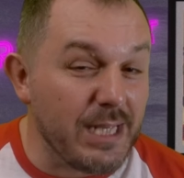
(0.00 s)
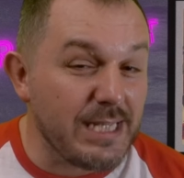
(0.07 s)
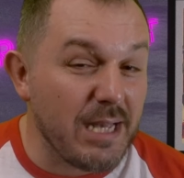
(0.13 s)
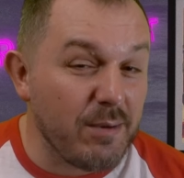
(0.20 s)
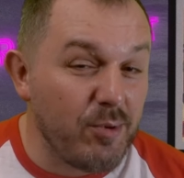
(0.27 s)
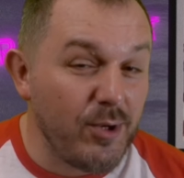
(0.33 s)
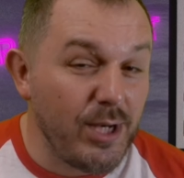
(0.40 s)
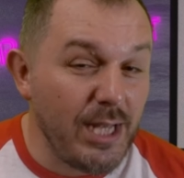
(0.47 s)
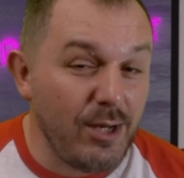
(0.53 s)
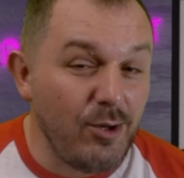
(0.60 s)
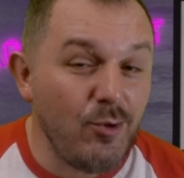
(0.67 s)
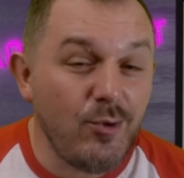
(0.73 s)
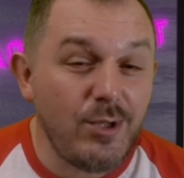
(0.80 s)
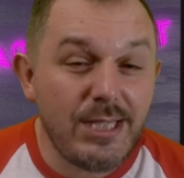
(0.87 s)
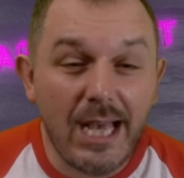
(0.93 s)
des abonnés,
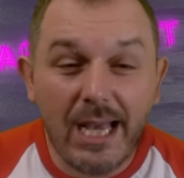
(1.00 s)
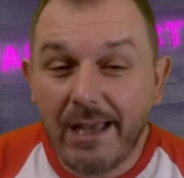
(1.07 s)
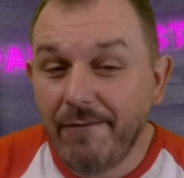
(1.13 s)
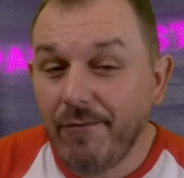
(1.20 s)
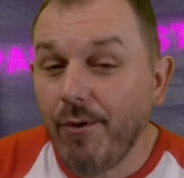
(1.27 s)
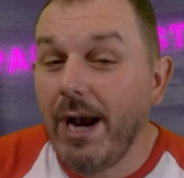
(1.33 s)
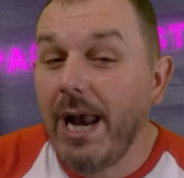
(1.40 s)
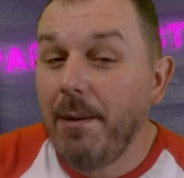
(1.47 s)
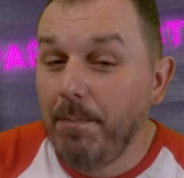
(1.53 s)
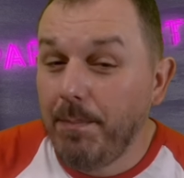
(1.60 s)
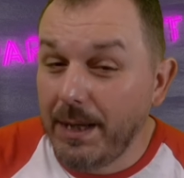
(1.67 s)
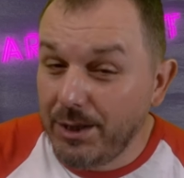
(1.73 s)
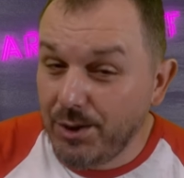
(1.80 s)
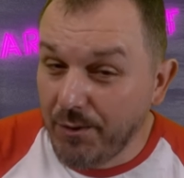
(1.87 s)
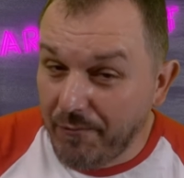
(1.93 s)
nous arrivons à la
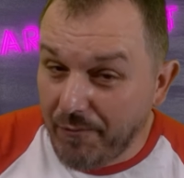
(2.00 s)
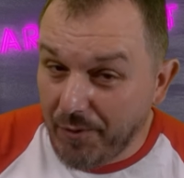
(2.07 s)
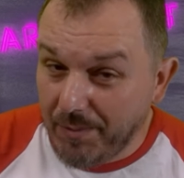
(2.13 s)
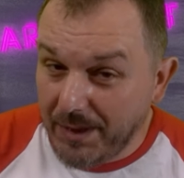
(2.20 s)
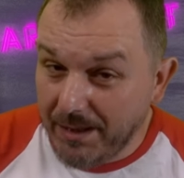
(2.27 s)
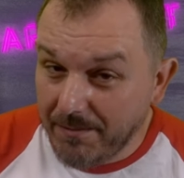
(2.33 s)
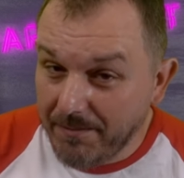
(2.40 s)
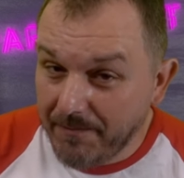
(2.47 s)
pédiophobie.